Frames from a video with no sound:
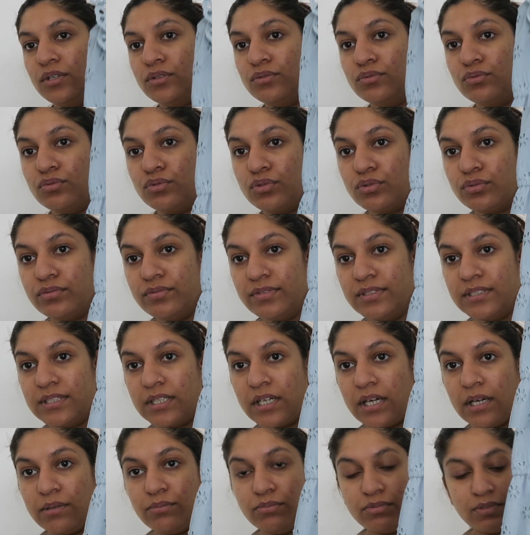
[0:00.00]
Donc, je trouve que c'est
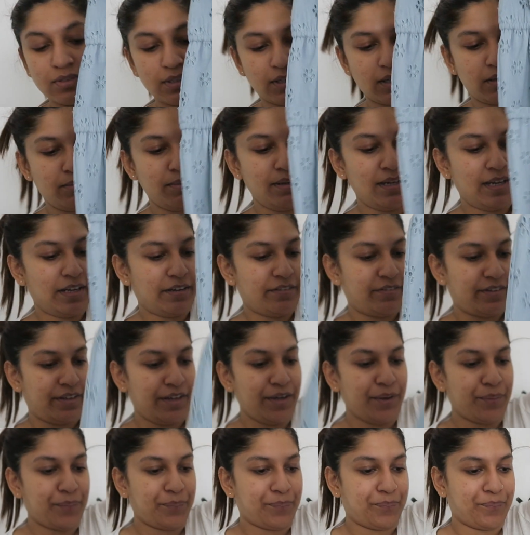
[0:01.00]
quand même une très belle
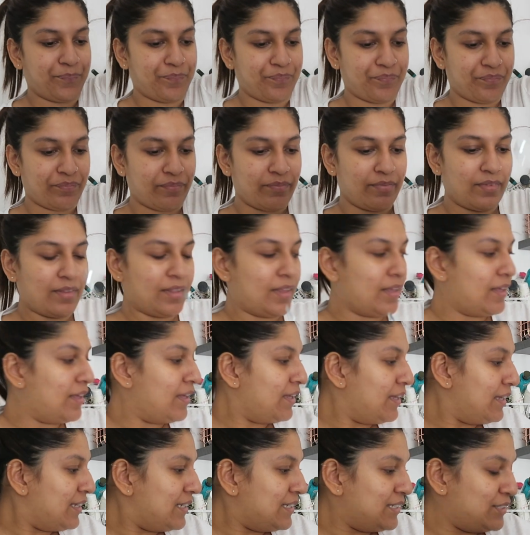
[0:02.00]
affaire.
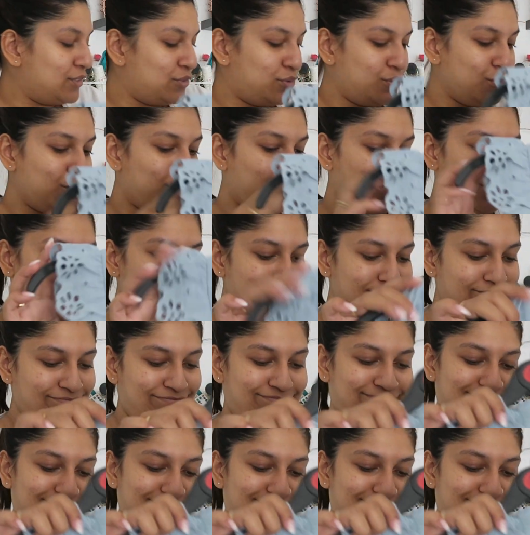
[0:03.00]
Et du coup,